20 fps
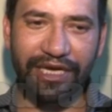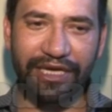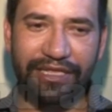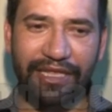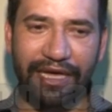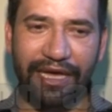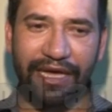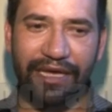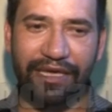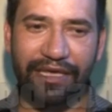
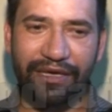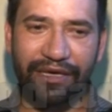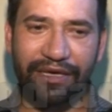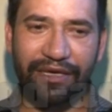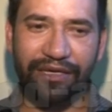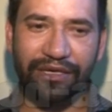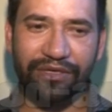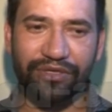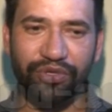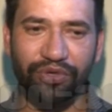लगता है
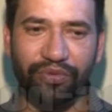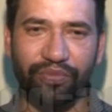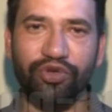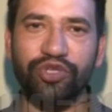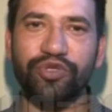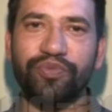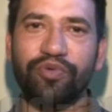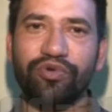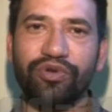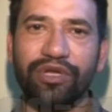कि जो
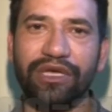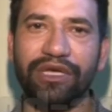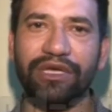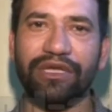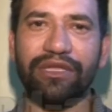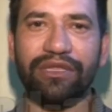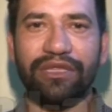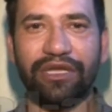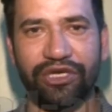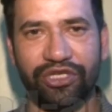भोजपुरी
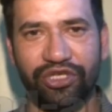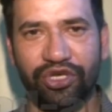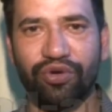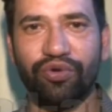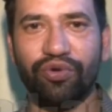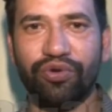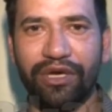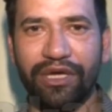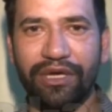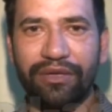
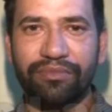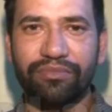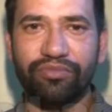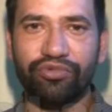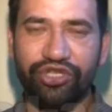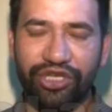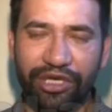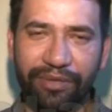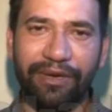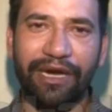दर्शकों ने
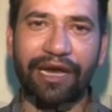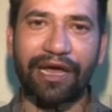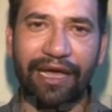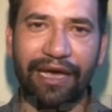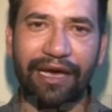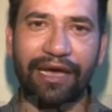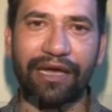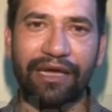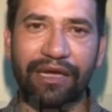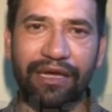मुझे
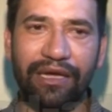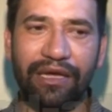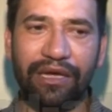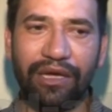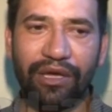बनाया है